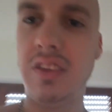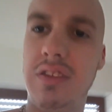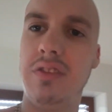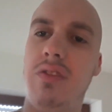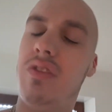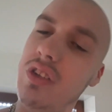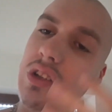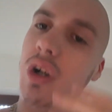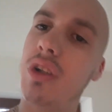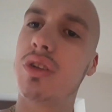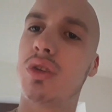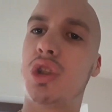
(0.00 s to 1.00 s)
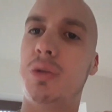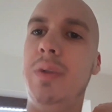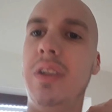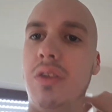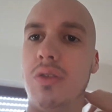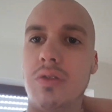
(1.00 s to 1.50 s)
Will Leute so
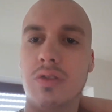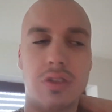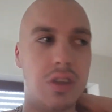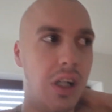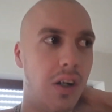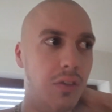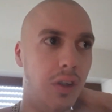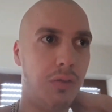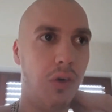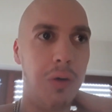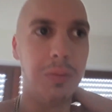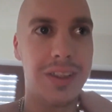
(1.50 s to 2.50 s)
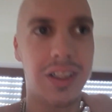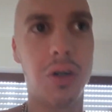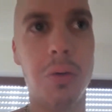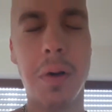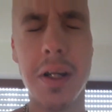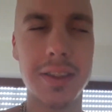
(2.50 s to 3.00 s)
spielen und ja, und dann freut man sich auch
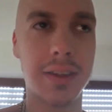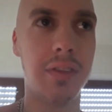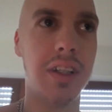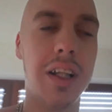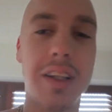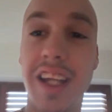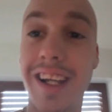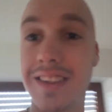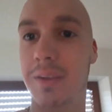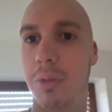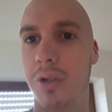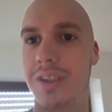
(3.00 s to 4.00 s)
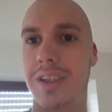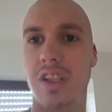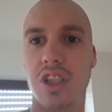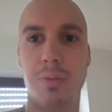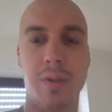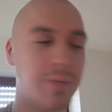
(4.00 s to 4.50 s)
am meisten, wenn dann die erste Bundesliga
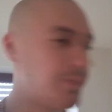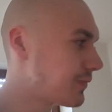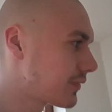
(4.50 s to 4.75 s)
spielt.